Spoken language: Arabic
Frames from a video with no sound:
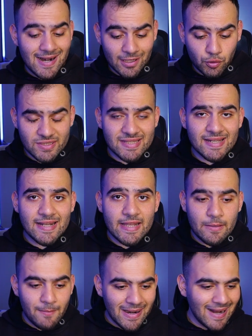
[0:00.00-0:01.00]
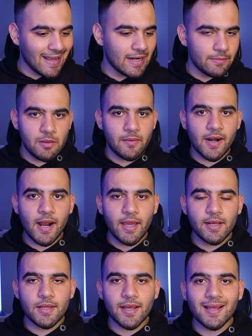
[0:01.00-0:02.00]
رح توصل لمرحله من
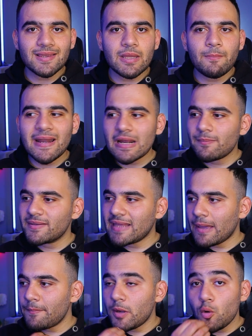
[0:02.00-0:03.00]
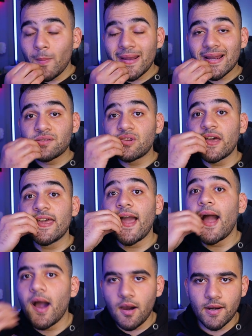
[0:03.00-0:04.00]
المراحل انك انت مالك متحمل ومالك
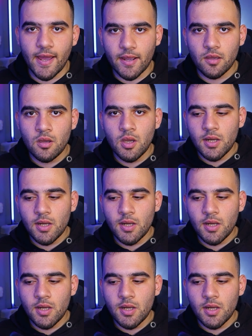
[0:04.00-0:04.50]
طايق حالك